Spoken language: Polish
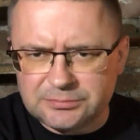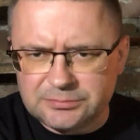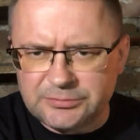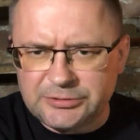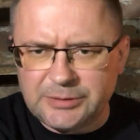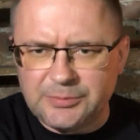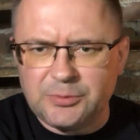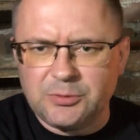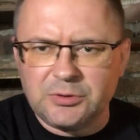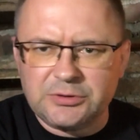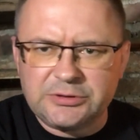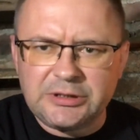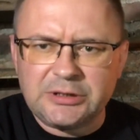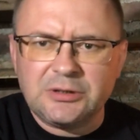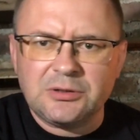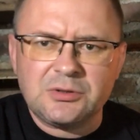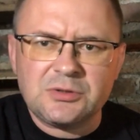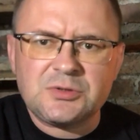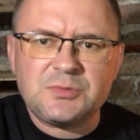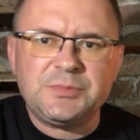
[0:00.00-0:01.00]
nie było
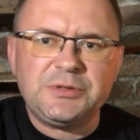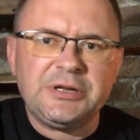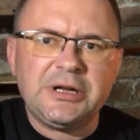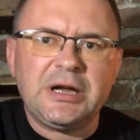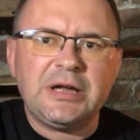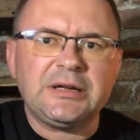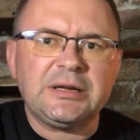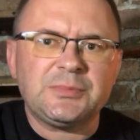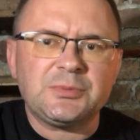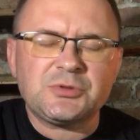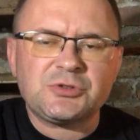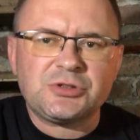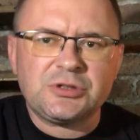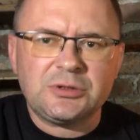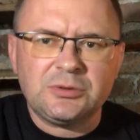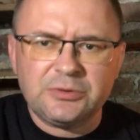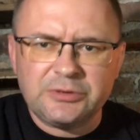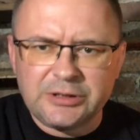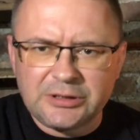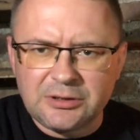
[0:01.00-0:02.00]
tego rozbijania
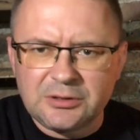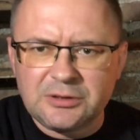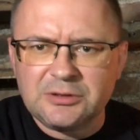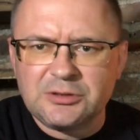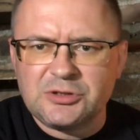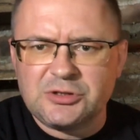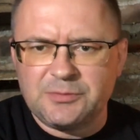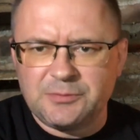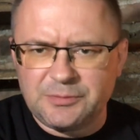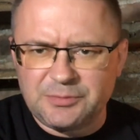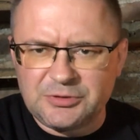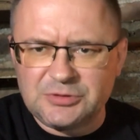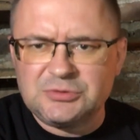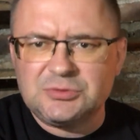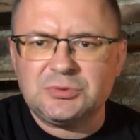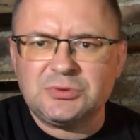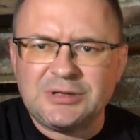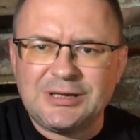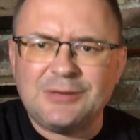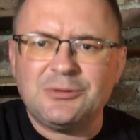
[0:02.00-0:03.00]
poszczególnego, tylko się po
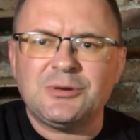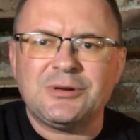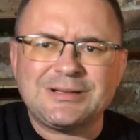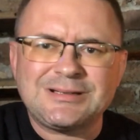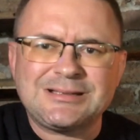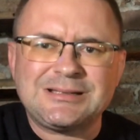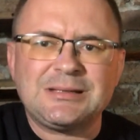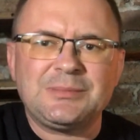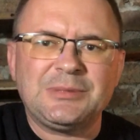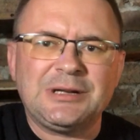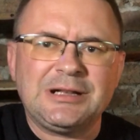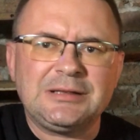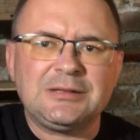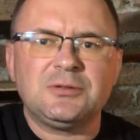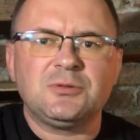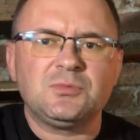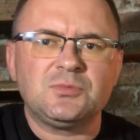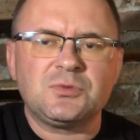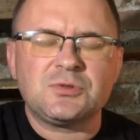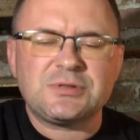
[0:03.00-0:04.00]
prostu grało
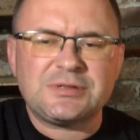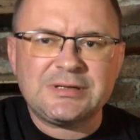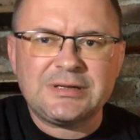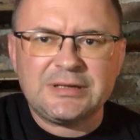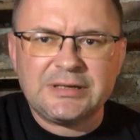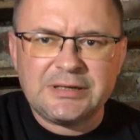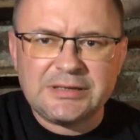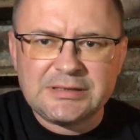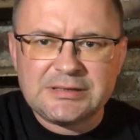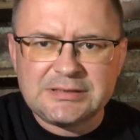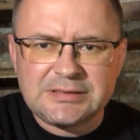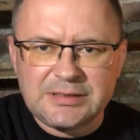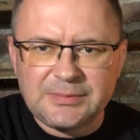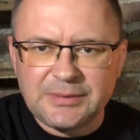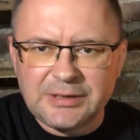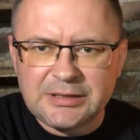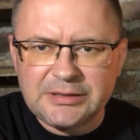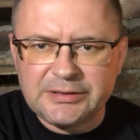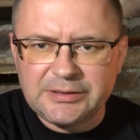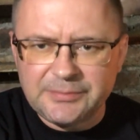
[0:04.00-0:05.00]
ekstremalną muzykę,
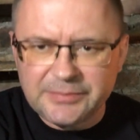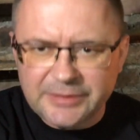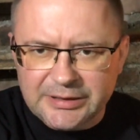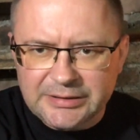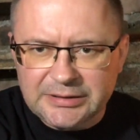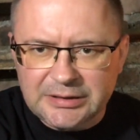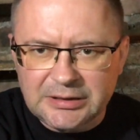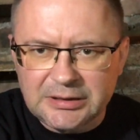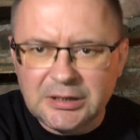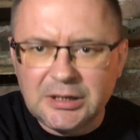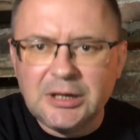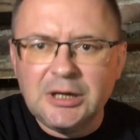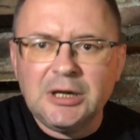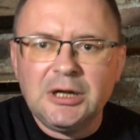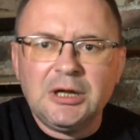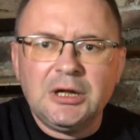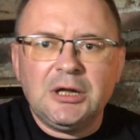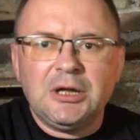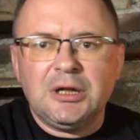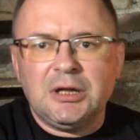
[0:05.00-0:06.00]
ekstremalny metal.
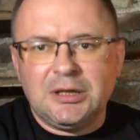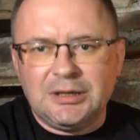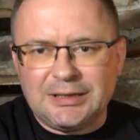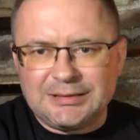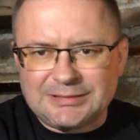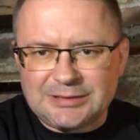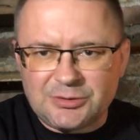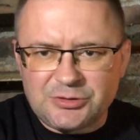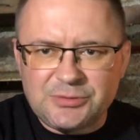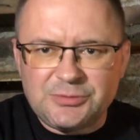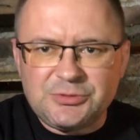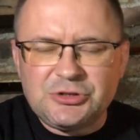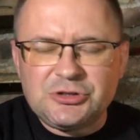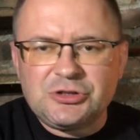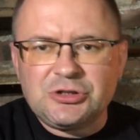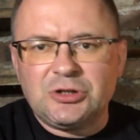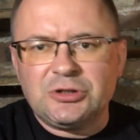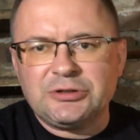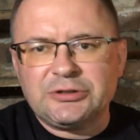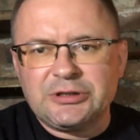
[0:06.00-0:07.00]
Lata
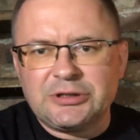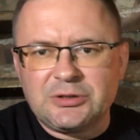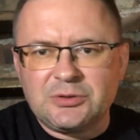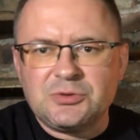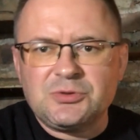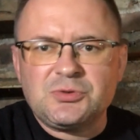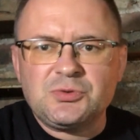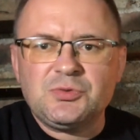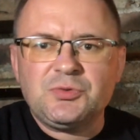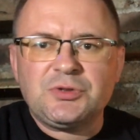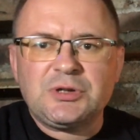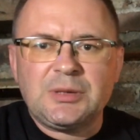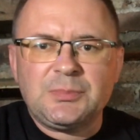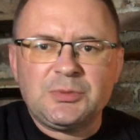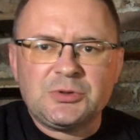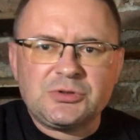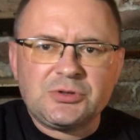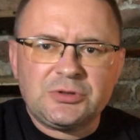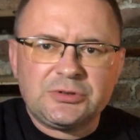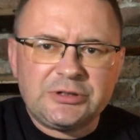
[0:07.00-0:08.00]
80., końcówka,
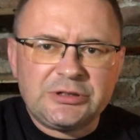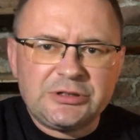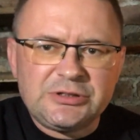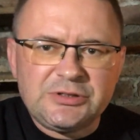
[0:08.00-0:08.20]
początek